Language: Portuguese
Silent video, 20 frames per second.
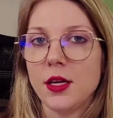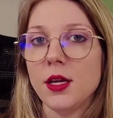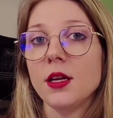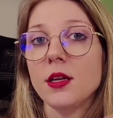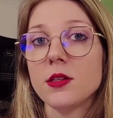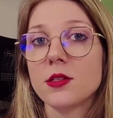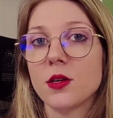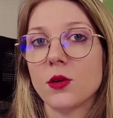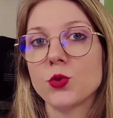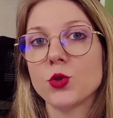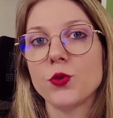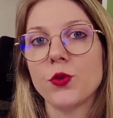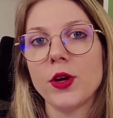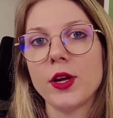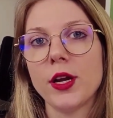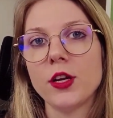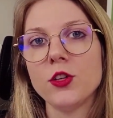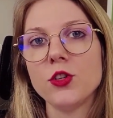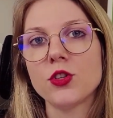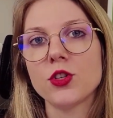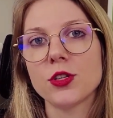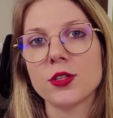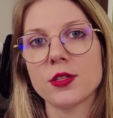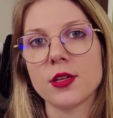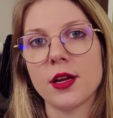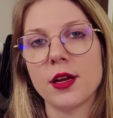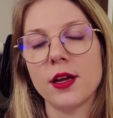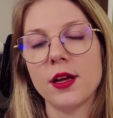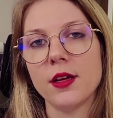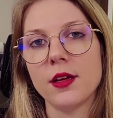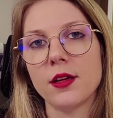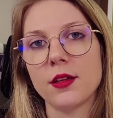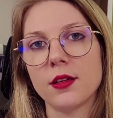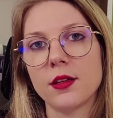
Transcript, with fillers: E eles são diferentes, né?